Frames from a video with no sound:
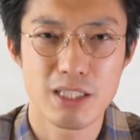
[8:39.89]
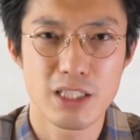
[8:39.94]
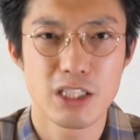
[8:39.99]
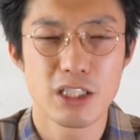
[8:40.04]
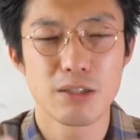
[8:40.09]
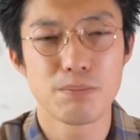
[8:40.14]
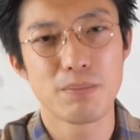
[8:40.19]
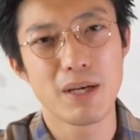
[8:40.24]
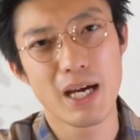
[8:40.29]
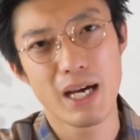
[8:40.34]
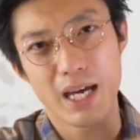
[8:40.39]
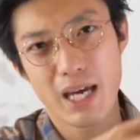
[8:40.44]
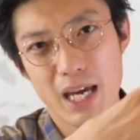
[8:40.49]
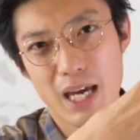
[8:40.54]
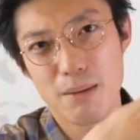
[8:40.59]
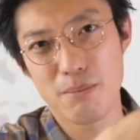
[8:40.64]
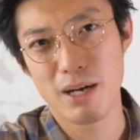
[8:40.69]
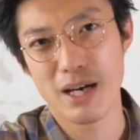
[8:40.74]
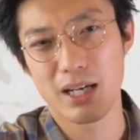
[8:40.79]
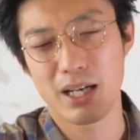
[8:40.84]
スーパー
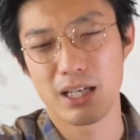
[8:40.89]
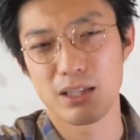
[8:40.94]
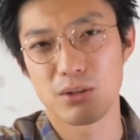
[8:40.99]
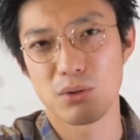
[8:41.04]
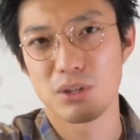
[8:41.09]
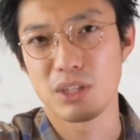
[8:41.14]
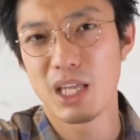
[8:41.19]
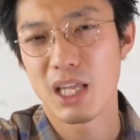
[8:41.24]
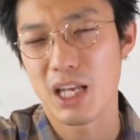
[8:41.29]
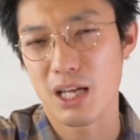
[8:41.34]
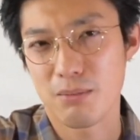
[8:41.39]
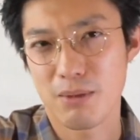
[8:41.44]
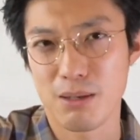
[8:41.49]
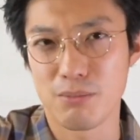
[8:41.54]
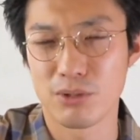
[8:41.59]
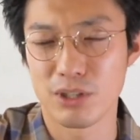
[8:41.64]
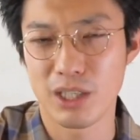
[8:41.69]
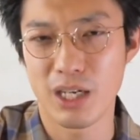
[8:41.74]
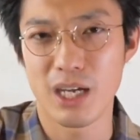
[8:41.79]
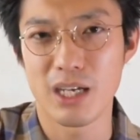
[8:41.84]
A マーケット斜め
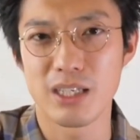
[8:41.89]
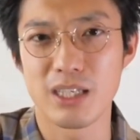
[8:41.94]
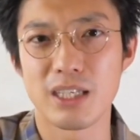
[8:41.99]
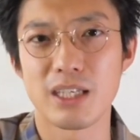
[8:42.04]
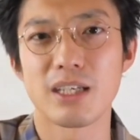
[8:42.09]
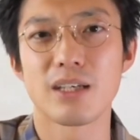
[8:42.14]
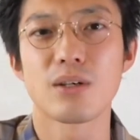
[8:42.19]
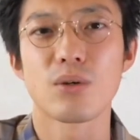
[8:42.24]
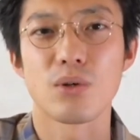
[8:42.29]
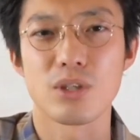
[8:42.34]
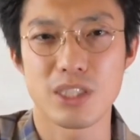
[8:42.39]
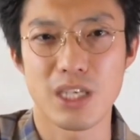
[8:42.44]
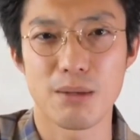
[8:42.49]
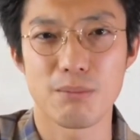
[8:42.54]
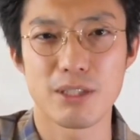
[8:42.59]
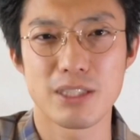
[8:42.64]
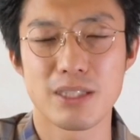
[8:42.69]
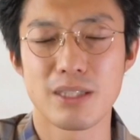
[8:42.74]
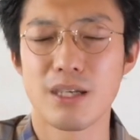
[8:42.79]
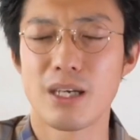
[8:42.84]
向かいにござい
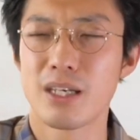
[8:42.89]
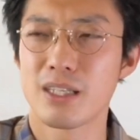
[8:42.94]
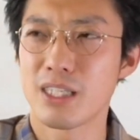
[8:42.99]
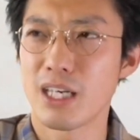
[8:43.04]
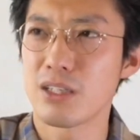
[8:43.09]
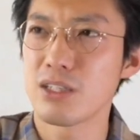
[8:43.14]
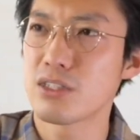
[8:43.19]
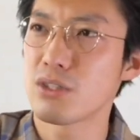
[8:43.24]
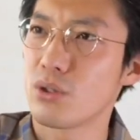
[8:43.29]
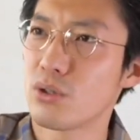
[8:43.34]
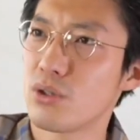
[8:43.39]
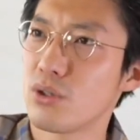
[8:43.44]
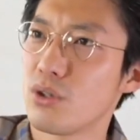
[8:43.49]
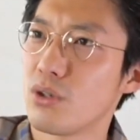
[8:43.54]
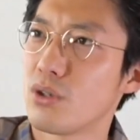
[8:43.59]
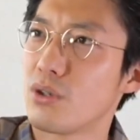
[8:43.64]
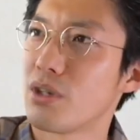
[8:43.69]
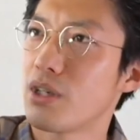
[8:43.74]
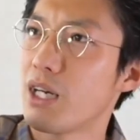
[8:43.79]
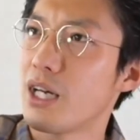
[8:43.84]
ます。ギャルソン
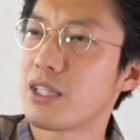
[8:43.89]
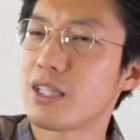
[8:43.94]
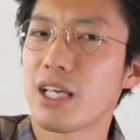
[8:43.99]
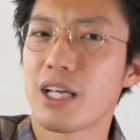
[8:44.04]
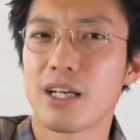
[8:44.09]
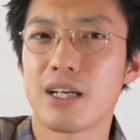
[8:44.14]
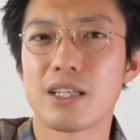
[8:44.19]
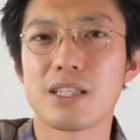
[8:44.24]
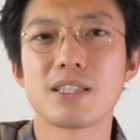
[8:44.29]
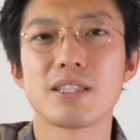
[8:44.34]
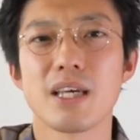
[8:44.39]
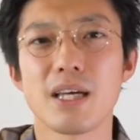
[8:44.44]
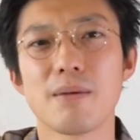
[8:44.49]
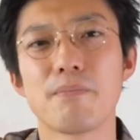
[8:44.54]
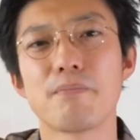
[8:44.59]
の反対側ですね。